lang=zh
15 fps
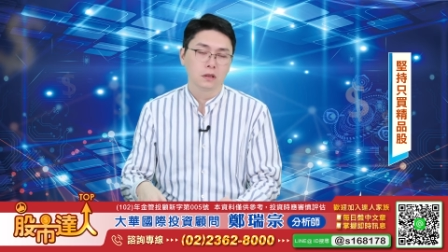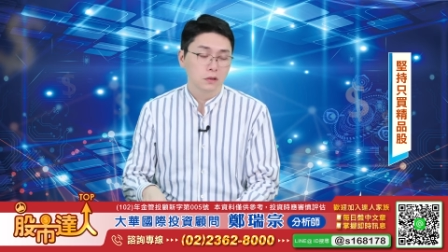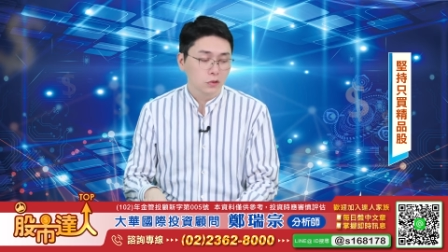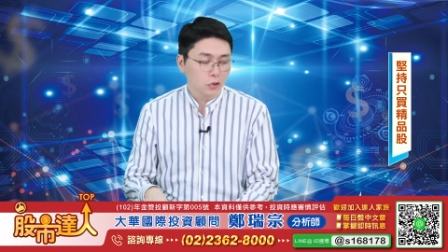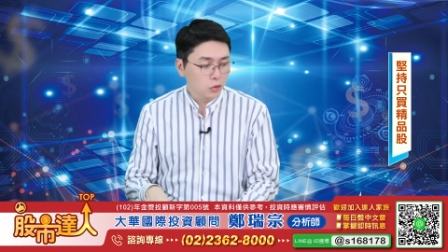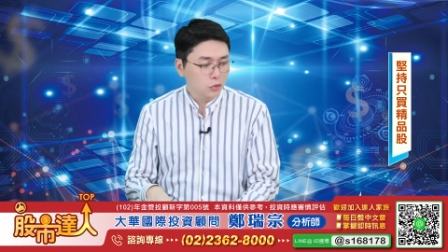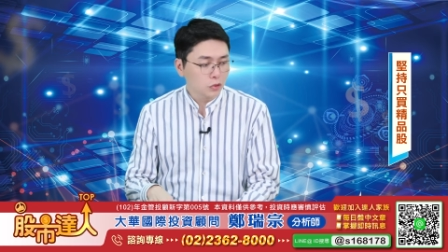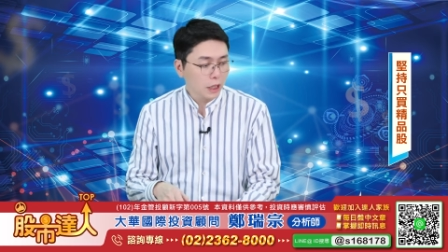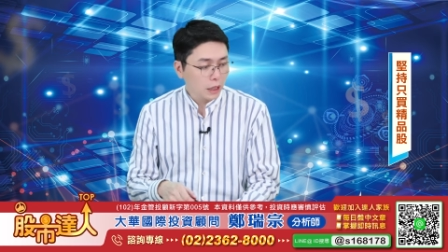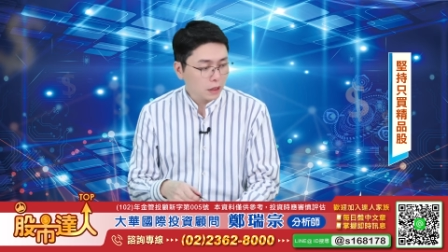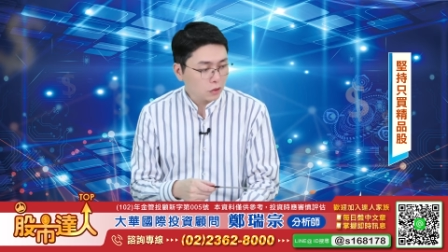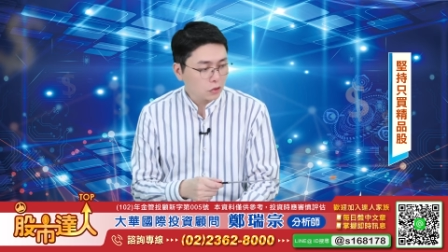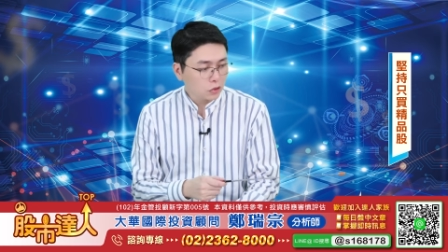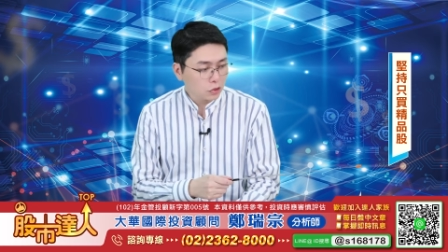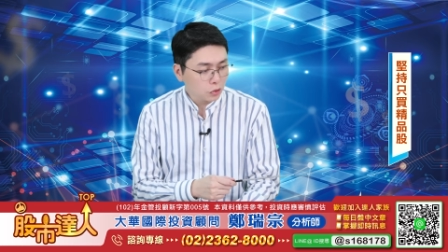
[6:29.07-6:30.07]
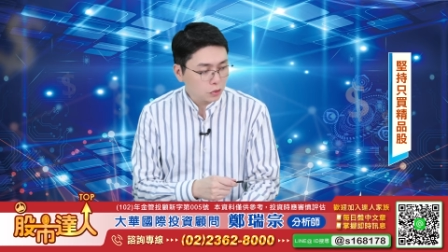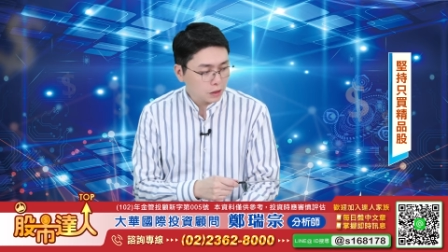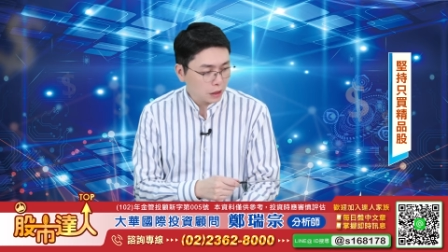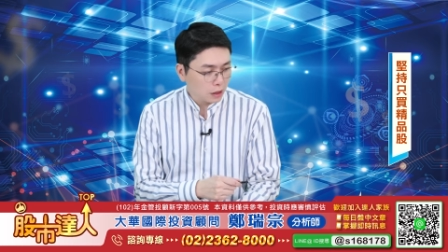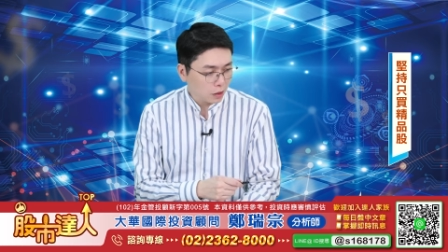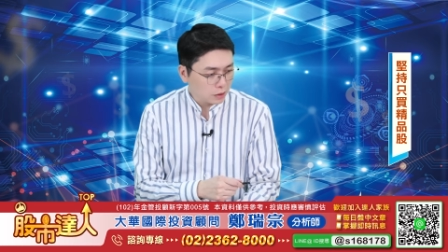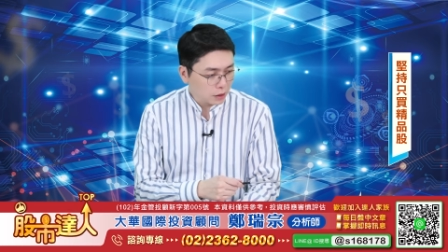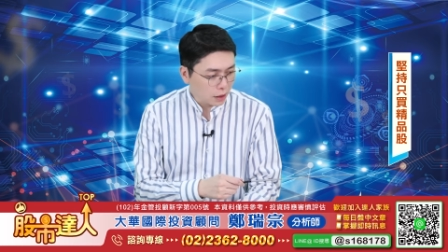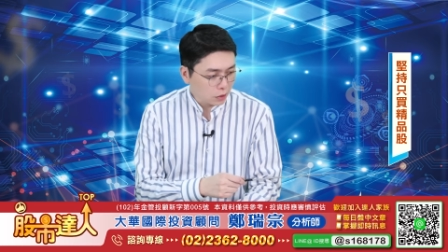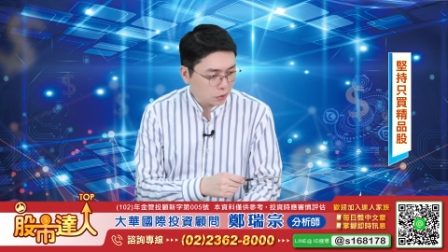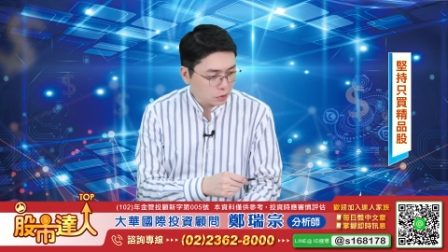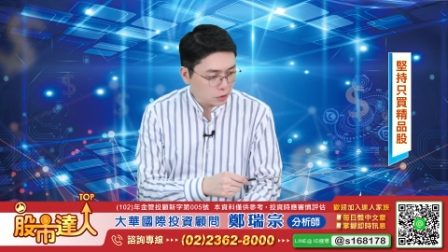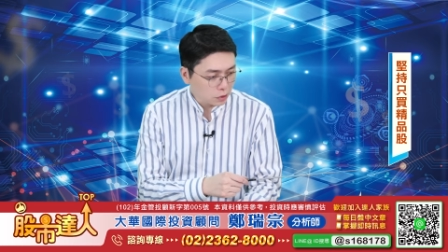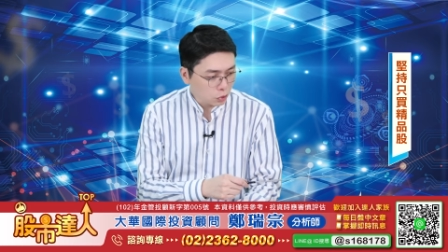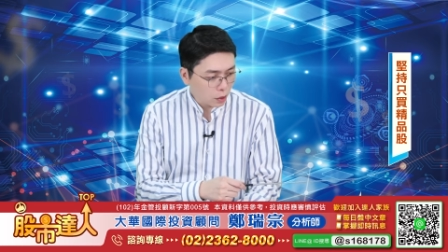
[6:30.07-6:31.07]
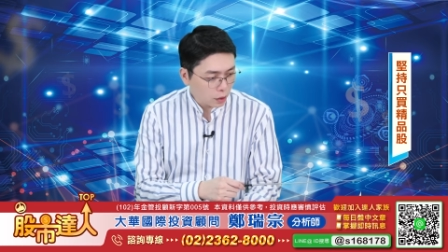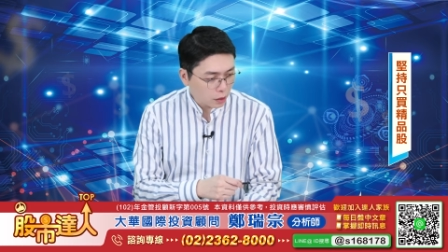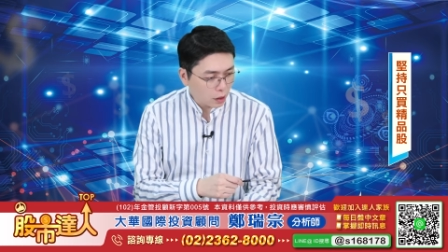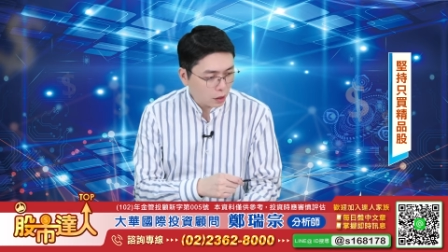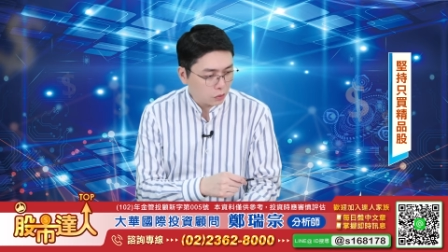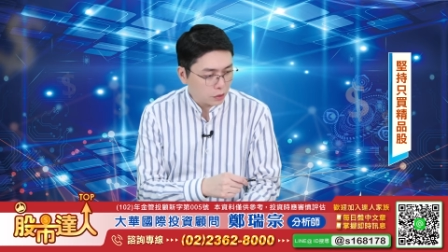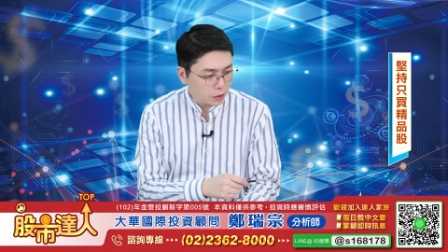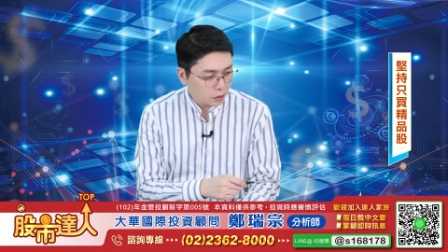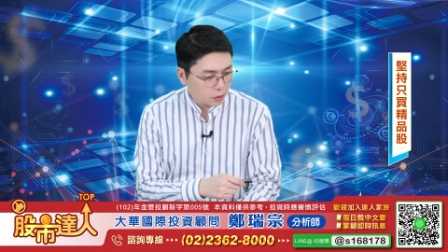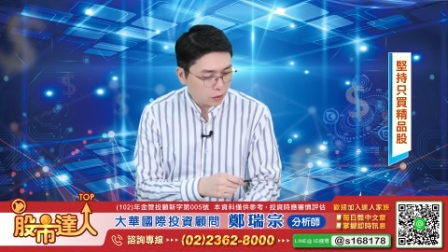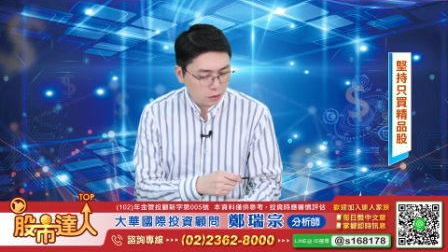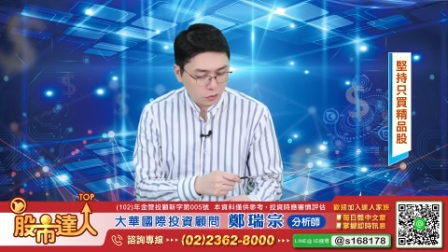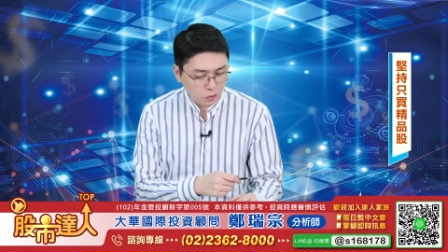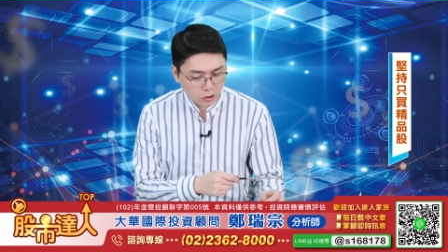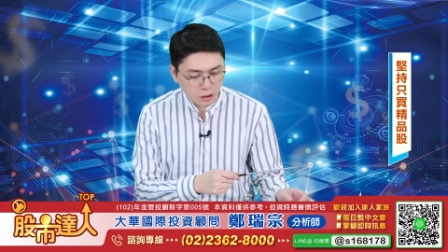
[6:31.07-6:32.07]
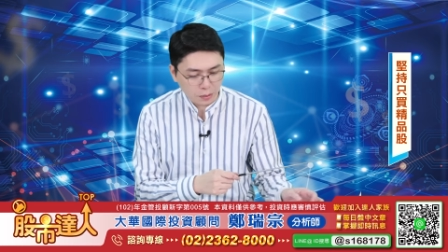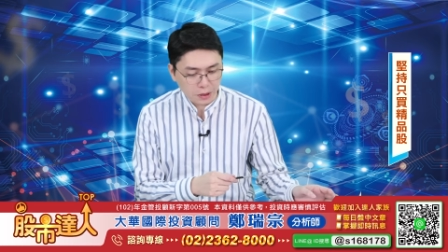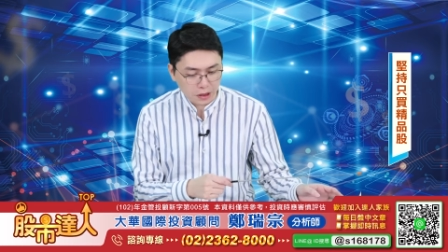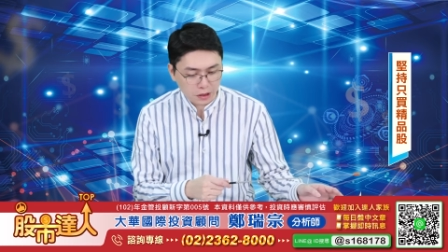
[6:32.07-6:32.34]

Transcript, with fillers: 所以股价到时候就会再挑战六十四块的高点，所以这边